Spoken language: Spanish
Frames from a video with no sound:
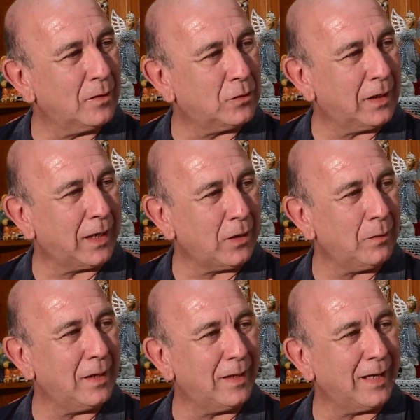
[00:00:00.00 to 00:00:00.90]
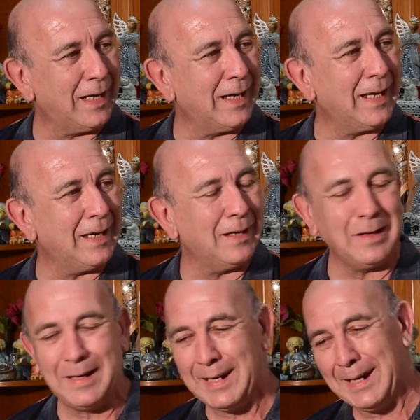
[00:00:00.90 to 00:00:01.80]
O sea que yo era
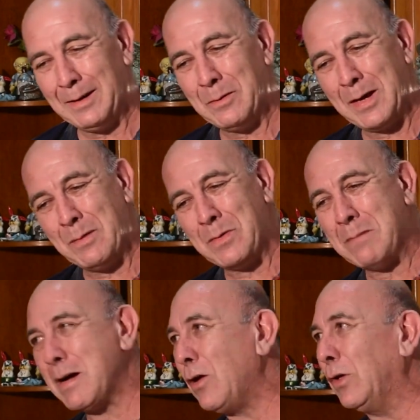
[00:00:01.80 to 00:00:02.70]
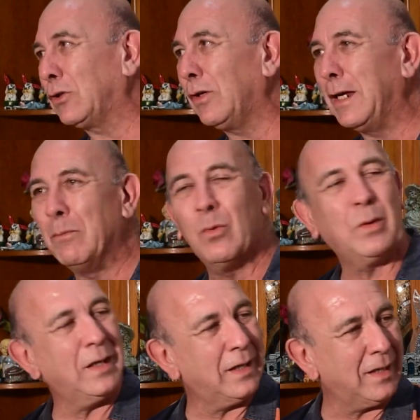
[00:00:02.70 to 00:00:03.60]
el, mimado de todas las
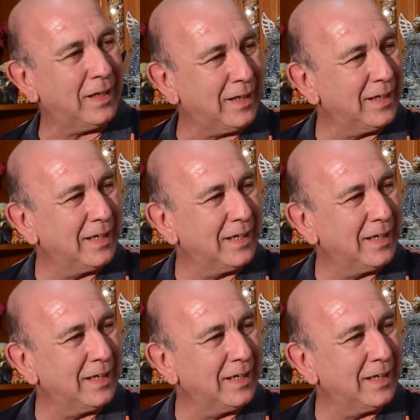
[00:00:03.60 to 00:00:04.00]
mujeres que.